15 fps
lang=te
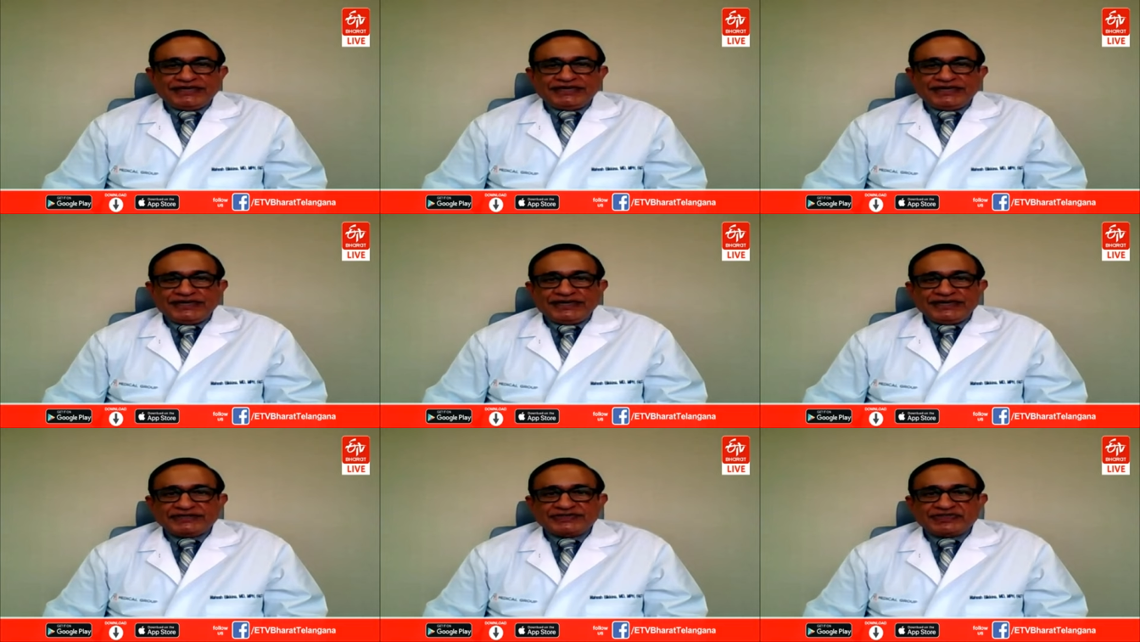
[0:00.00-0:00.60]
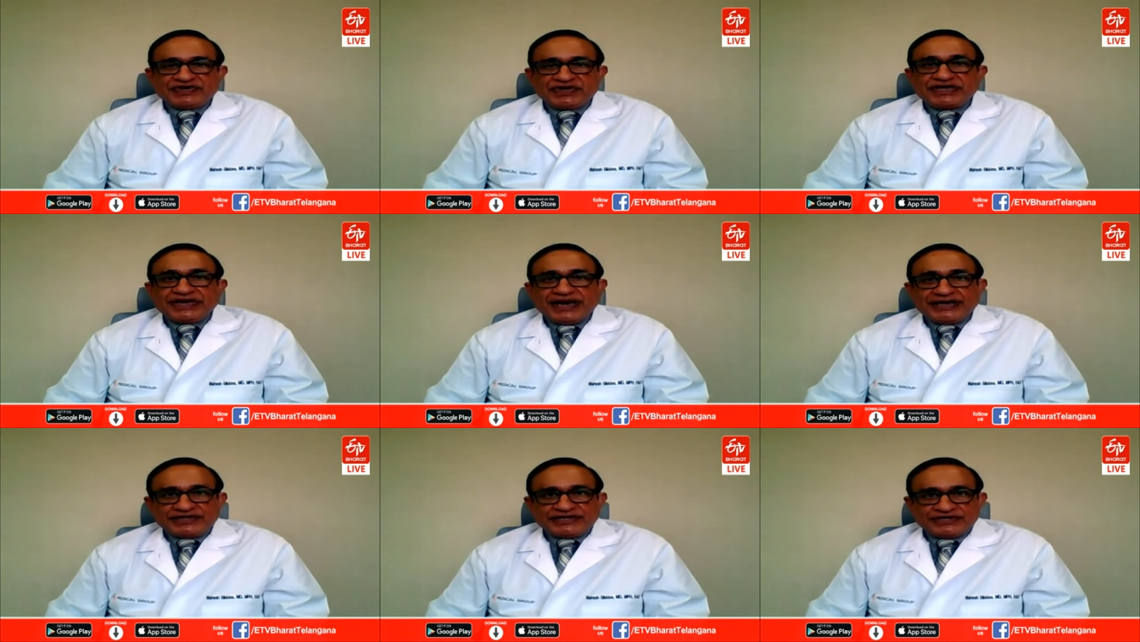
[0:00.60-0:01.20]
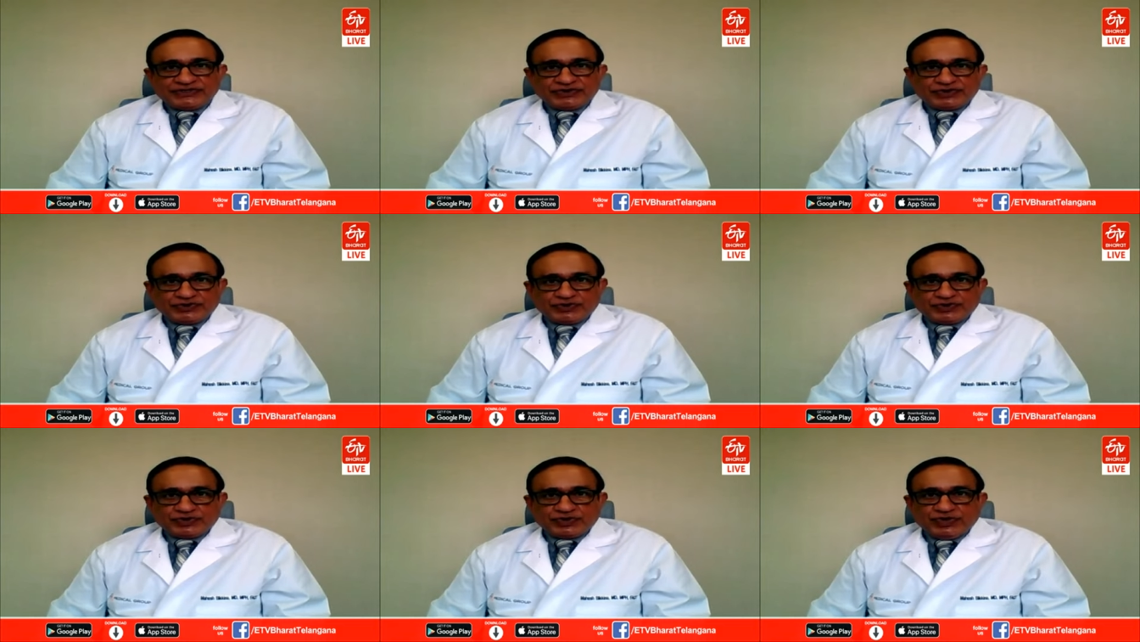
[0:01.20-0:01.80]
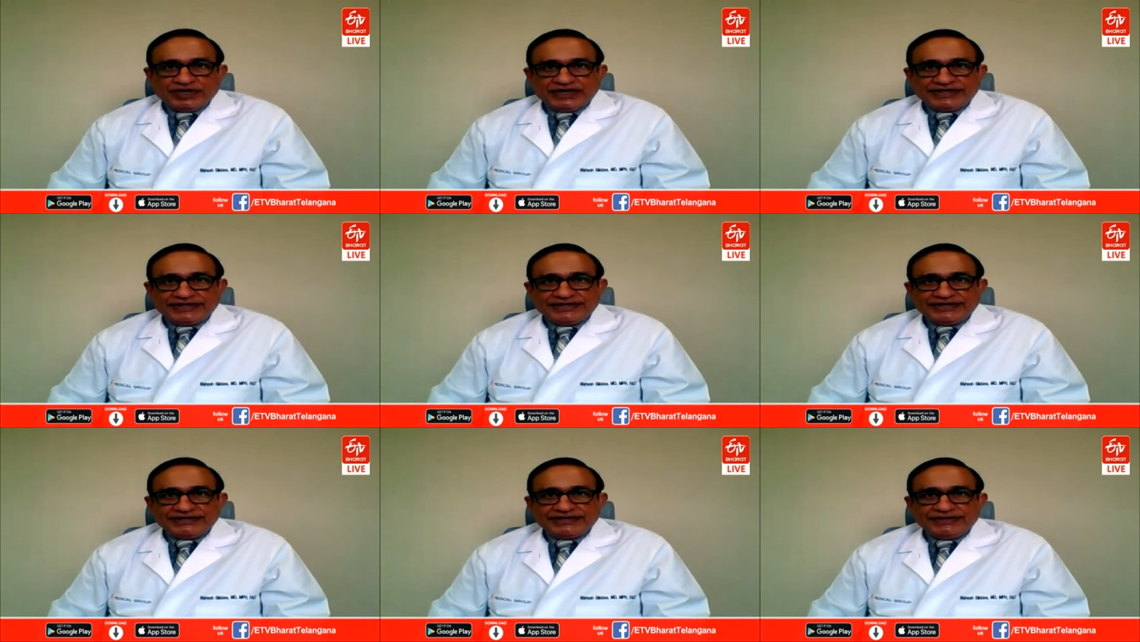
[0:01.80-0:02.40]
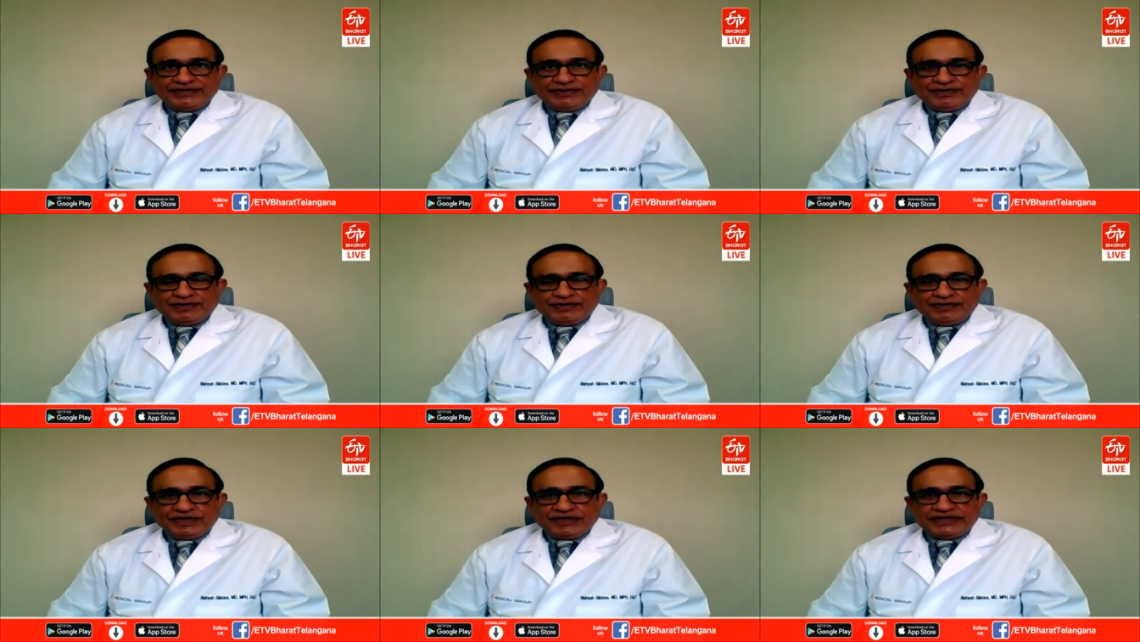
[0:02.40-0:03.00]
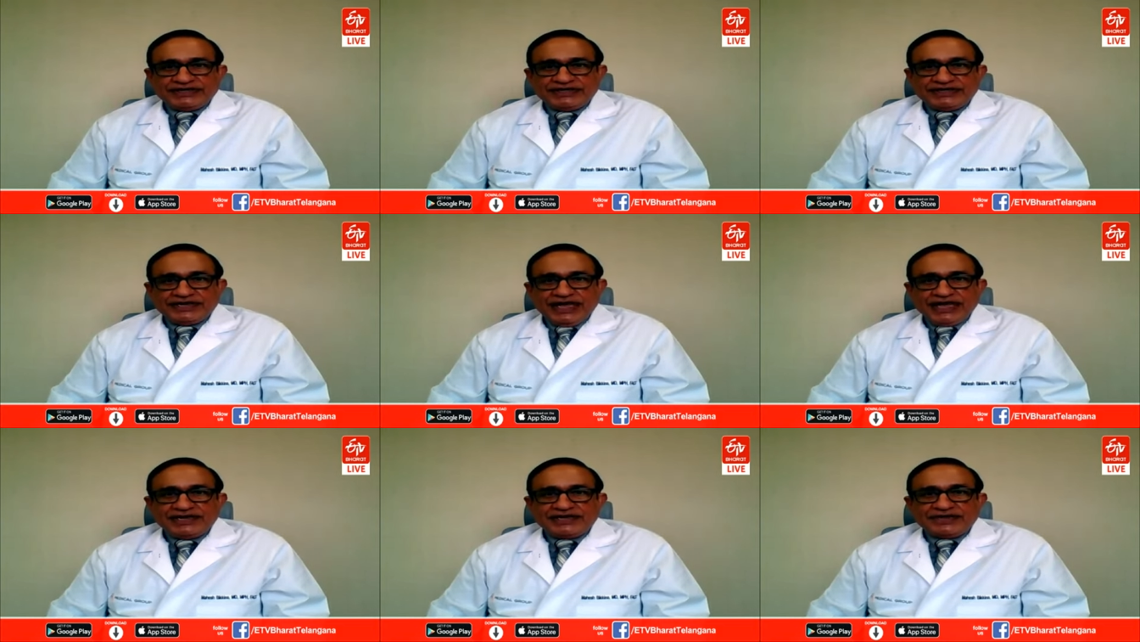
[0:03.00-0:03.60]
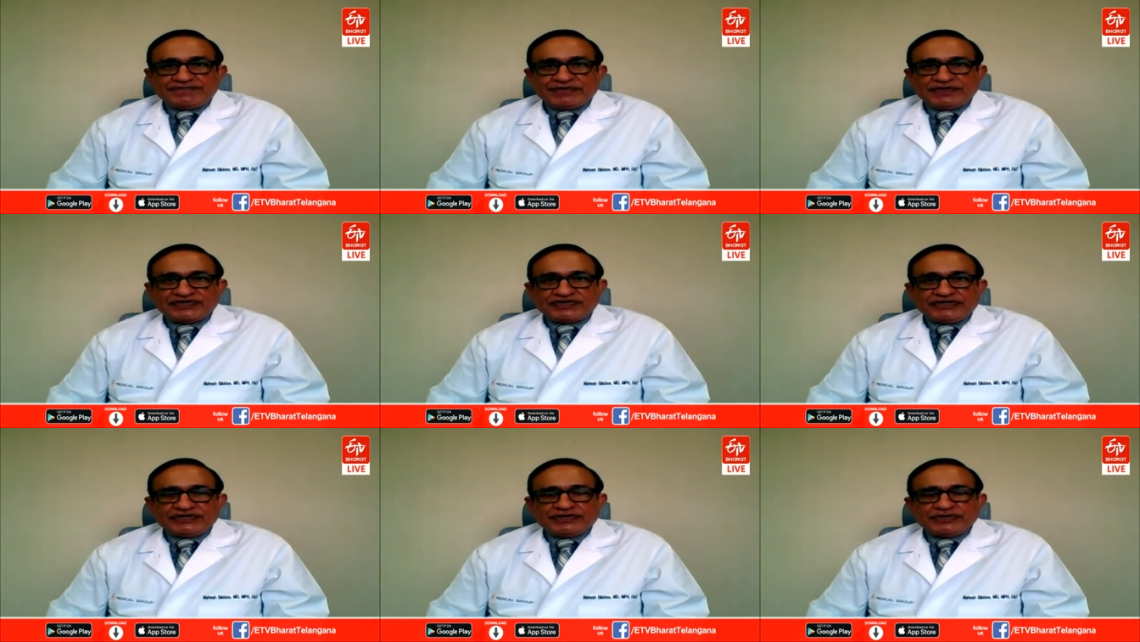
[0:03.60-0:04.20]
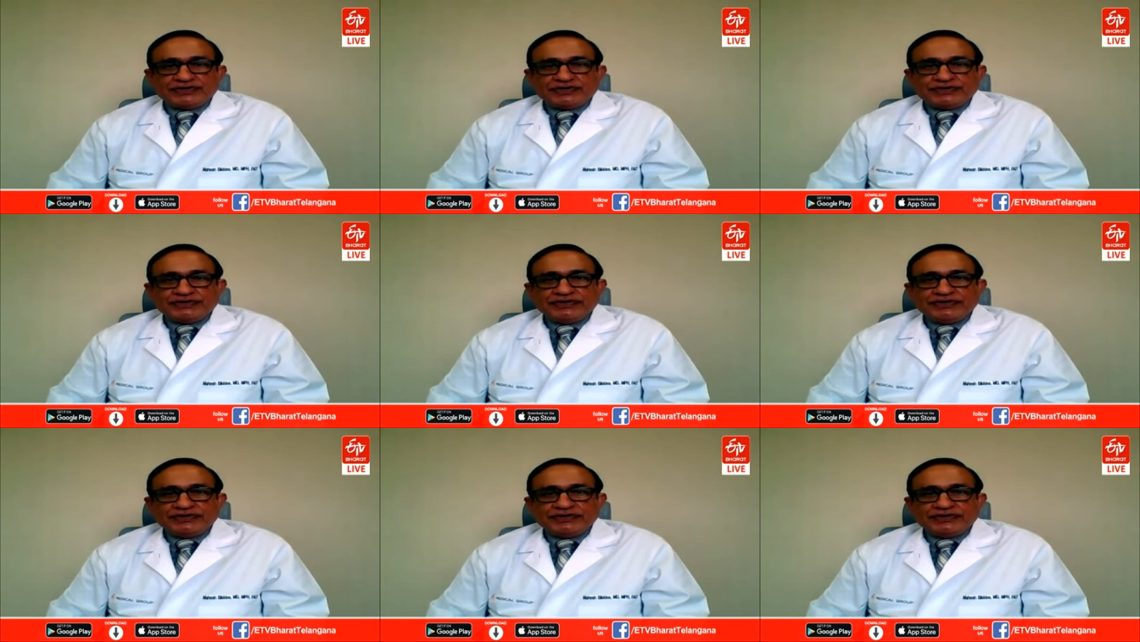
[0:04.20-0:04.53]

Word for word: మెయిన్గా త్రీ కేటగిరీస్ చూసుకోవాలండి ఒకటి ఎయిటీ పర్సెంట్